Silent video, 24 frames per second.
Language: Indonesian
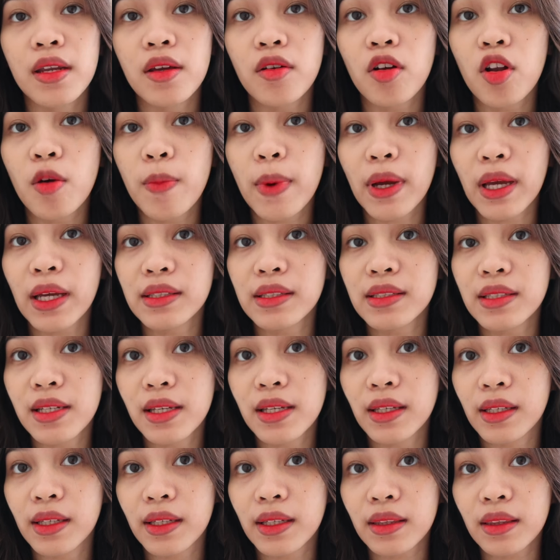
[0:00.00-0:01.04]
ini kalau pakai
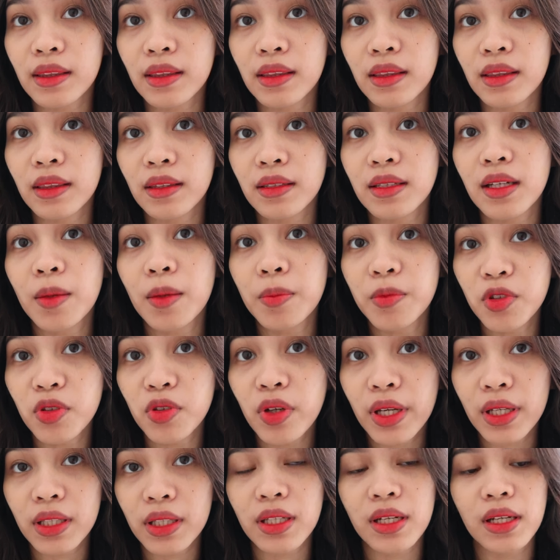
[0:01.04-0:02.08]
sedikit cakep
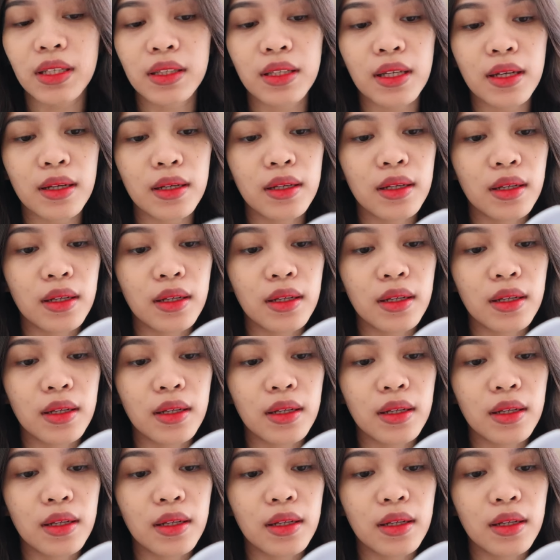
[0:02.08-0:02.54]
juga ya ternyata